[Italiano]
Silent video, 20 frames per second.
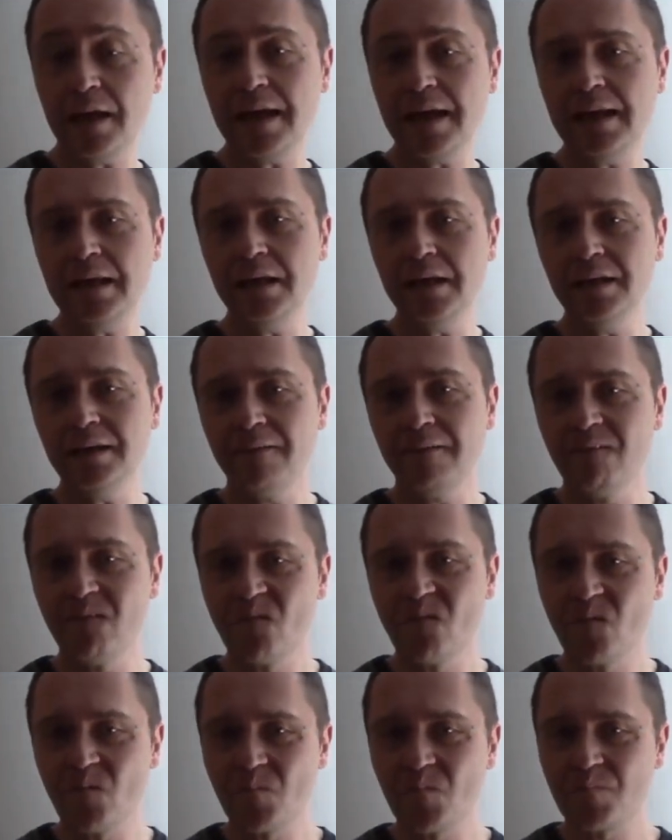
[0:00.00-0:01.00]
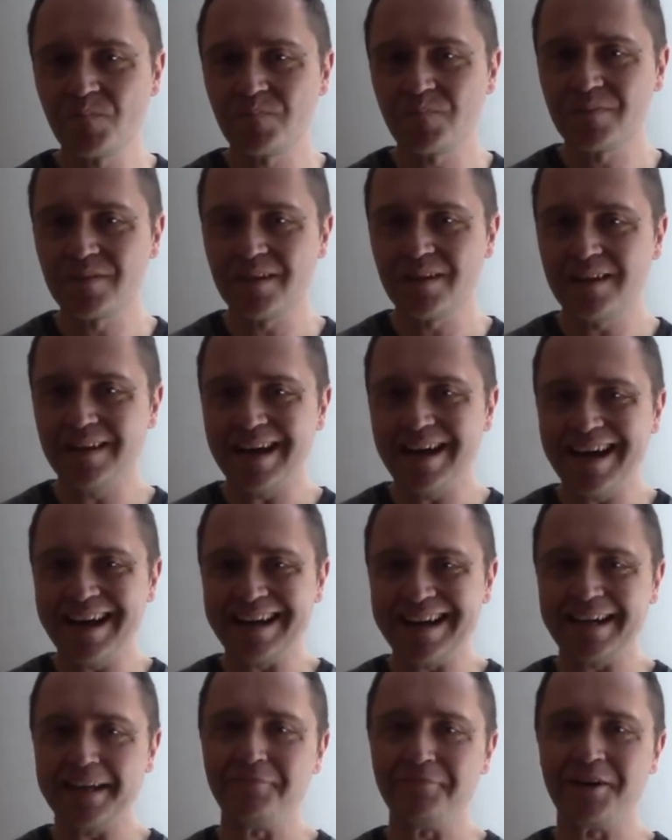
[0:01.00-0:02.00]
E lì
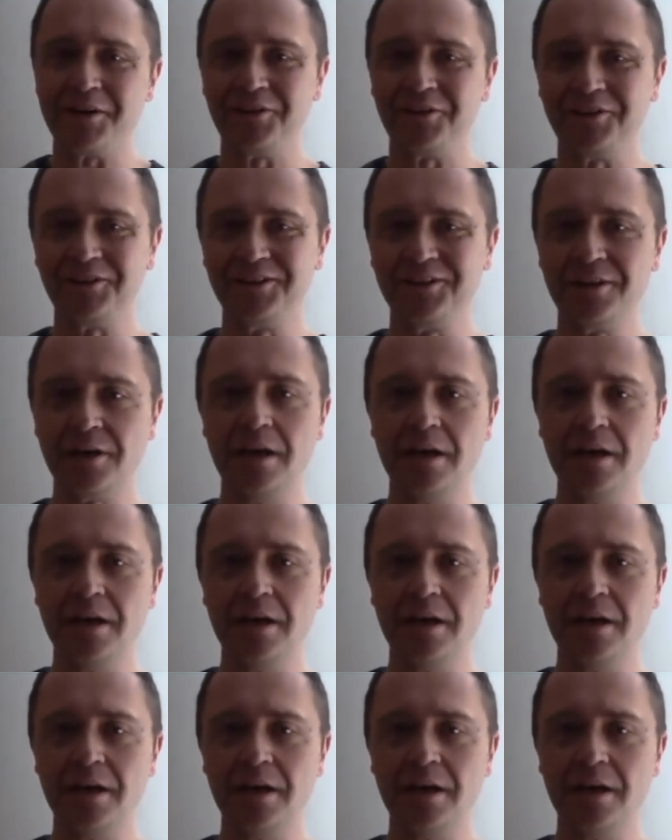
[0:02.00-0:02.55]
arrivano